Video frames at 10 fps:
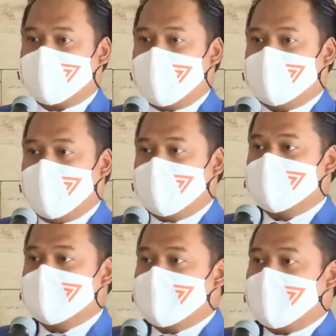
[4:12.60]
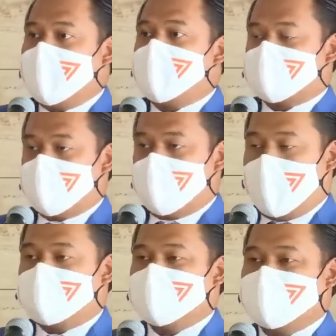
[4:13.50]
การเข้ามาของนายกส
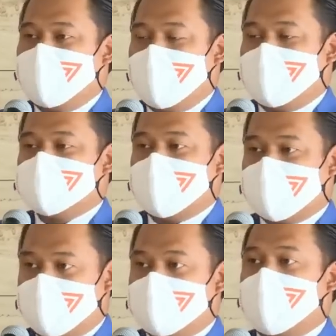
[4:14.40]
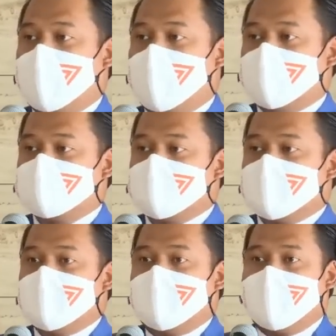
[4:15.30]
มาคมฟุตบอล มีความไม่ชอบมาพา
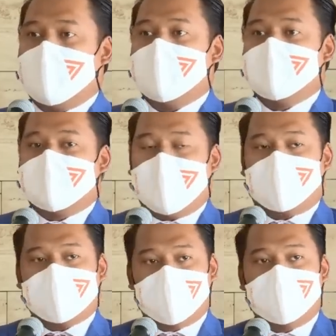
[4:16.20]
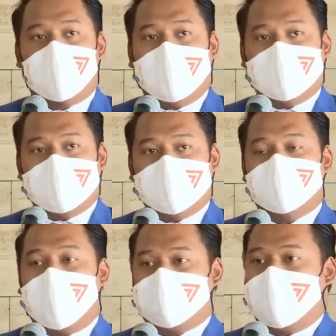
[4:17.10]
กลแล้วยิ่งทำให้เห็น
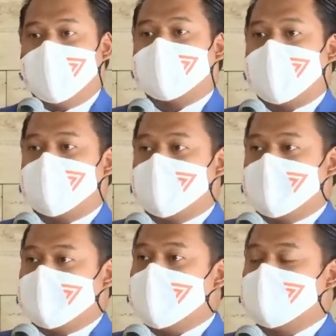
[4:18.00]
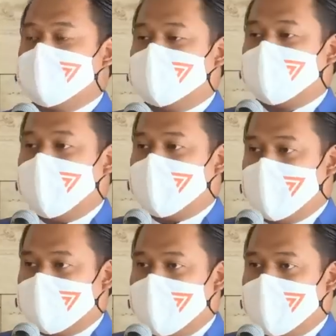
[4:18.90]
ชัดเจนว่าสมาคมฟุตบอลไทยเนี่ย
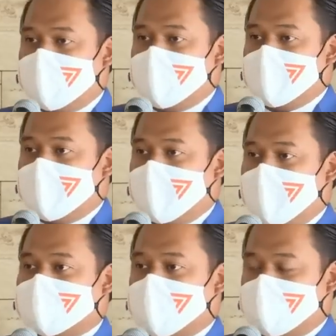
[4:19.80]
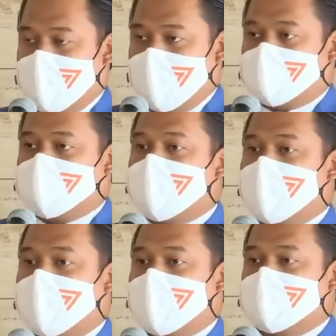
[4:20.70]
มีคนซึ่งสามารถ
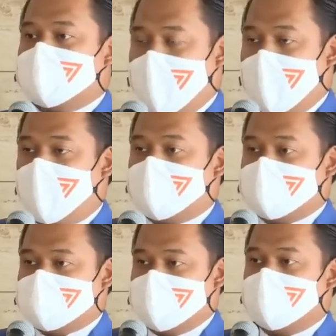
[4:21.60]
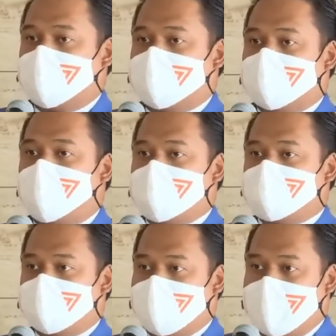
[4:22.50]
พูดจนทำให้
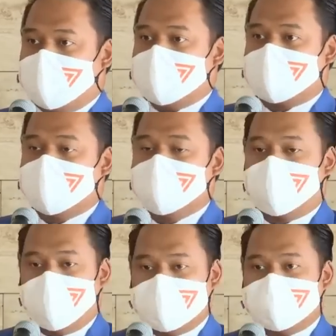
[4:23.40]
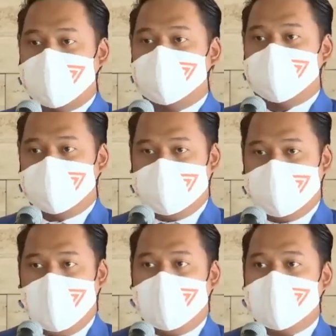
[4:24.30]
นายกสมาคมฟุตบอลลาออก
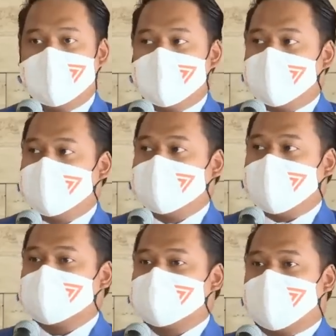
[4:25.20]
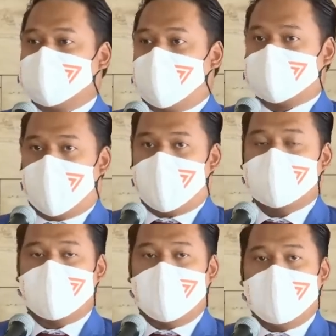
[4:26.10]
ได้ มันคือความผิ
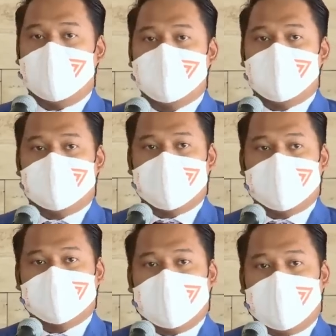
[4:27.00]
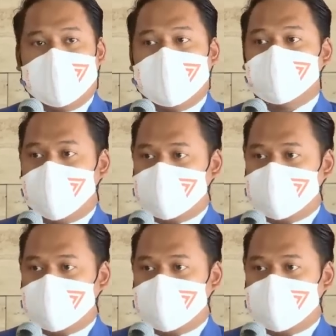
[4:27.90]
ดปกตินะครับ